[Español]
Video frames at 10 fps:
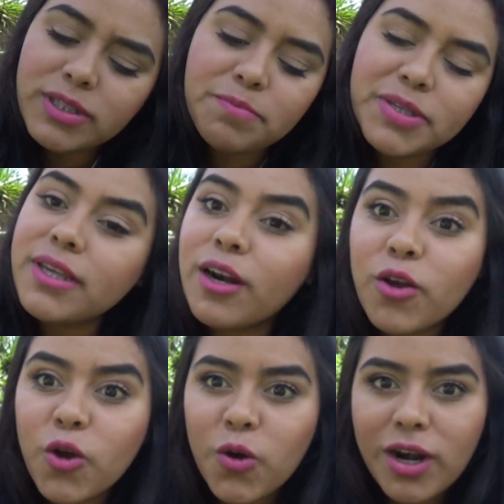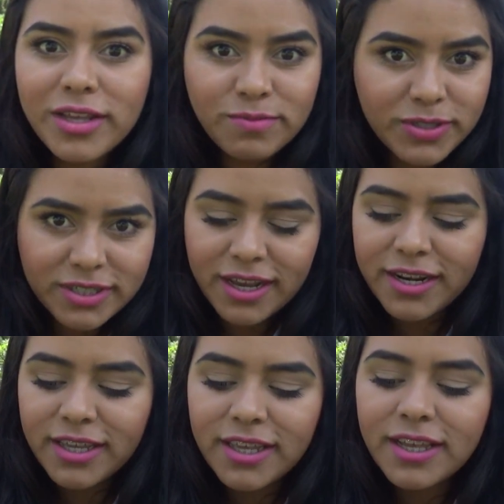a empezar con las
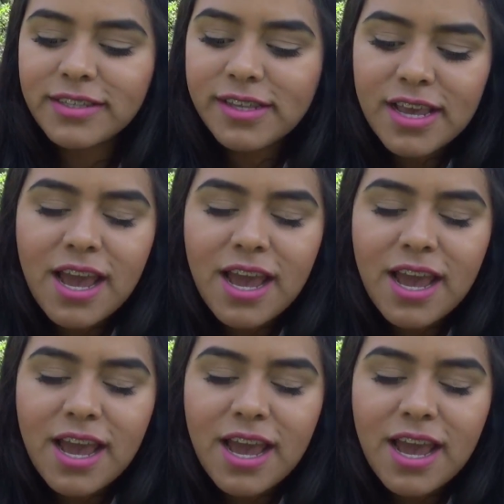mascarillas.